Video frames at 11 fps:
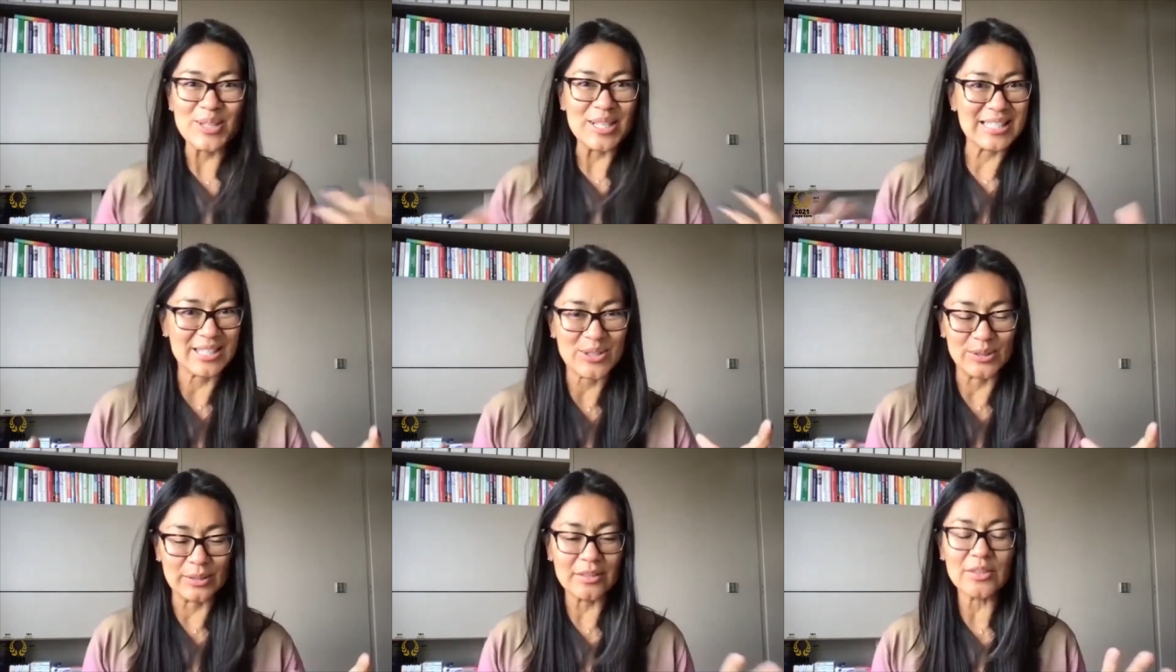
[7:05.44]
y estás
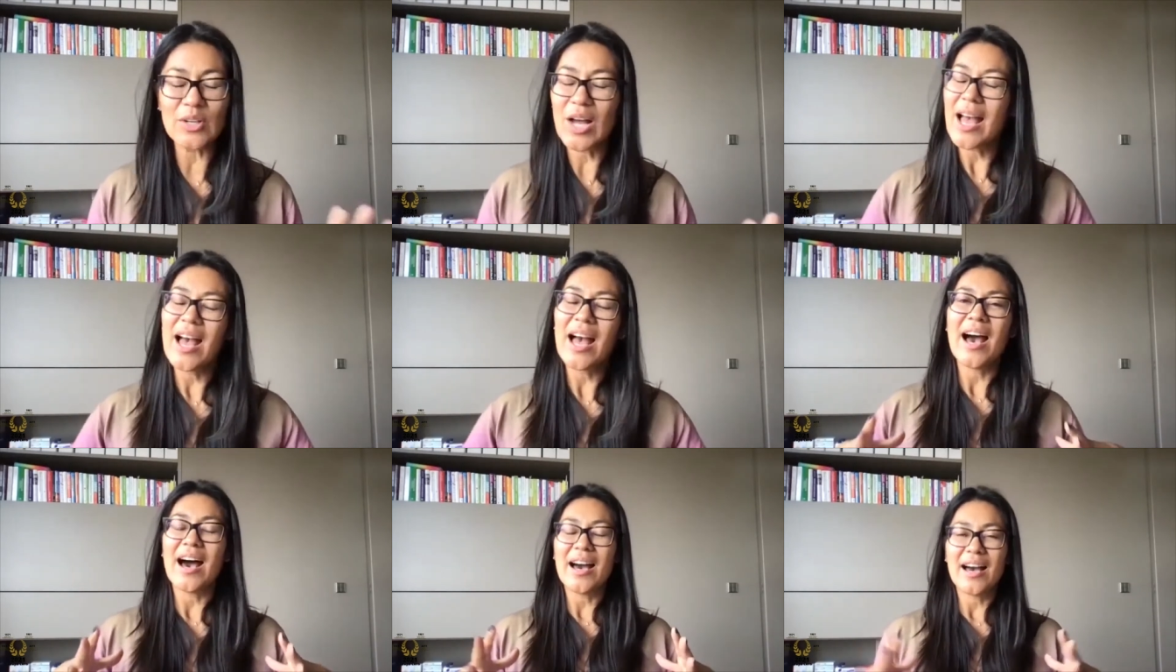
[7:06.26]
contento,
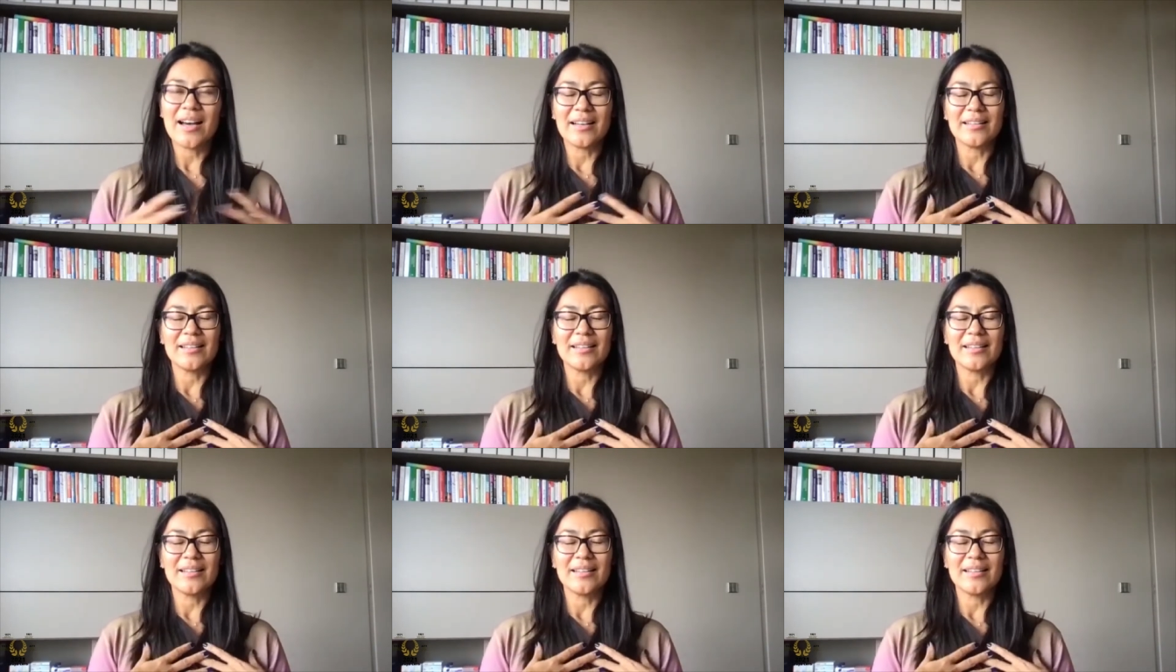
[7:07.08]
a